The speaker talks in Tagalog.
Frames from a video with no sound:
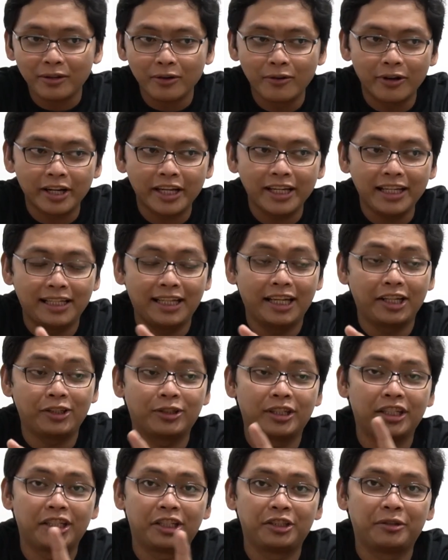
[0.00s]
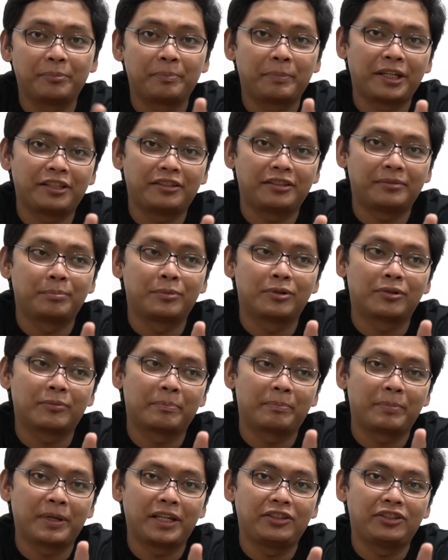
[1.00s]
Okay, ilike nyo na din yung Facebook
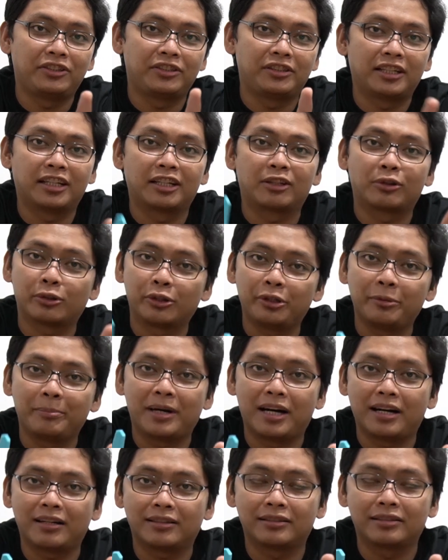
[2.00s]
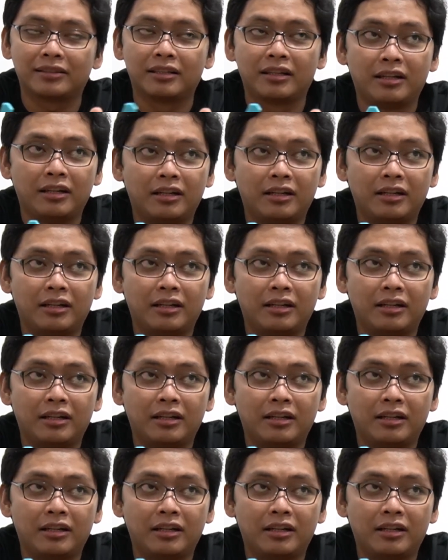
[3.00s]
page ng Toy Box.